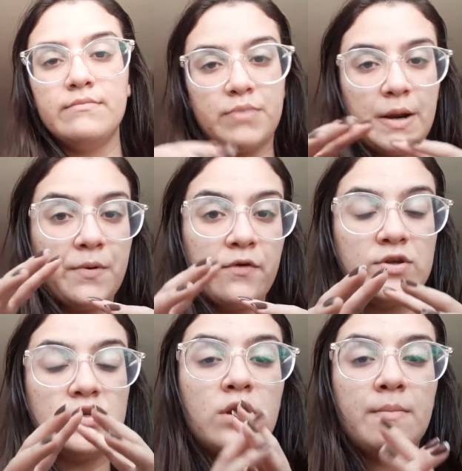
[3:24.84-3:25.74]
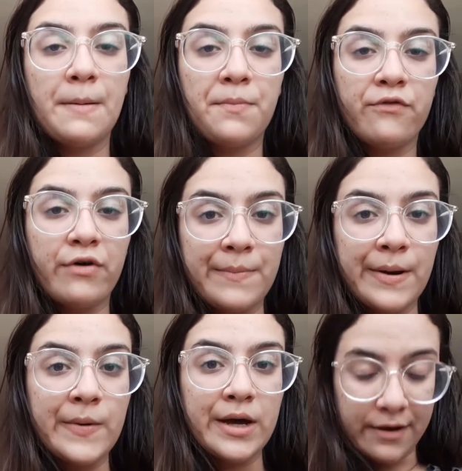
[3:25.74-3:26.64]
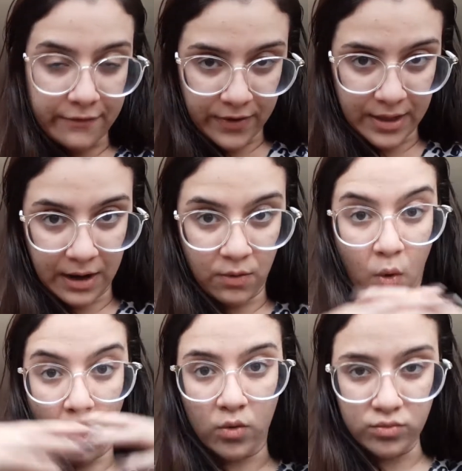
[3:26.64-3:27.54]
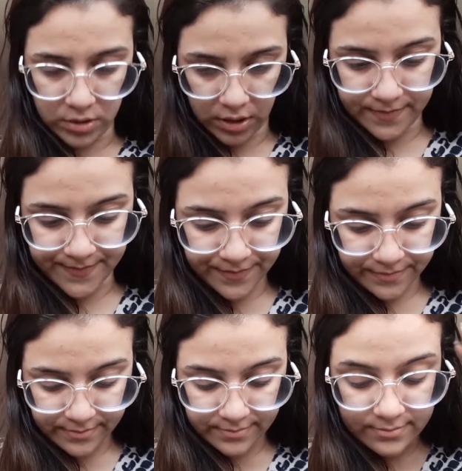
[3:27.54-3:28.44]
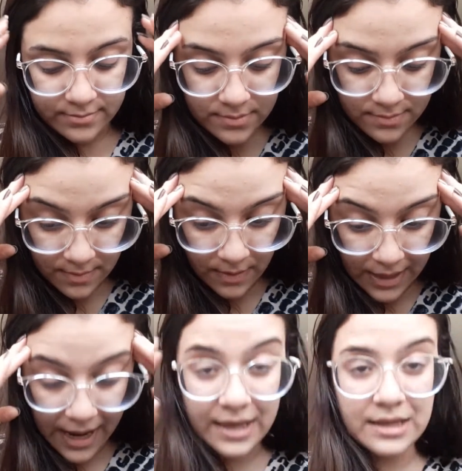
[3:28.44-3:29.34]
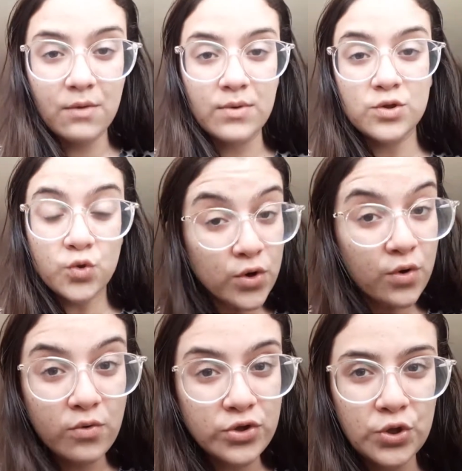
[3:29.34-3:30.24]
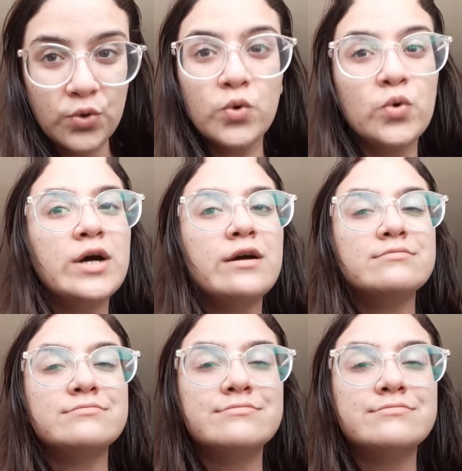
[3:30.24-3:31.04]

para a professora me aprovar para a banca final ou não. Tá? Então a tour continua.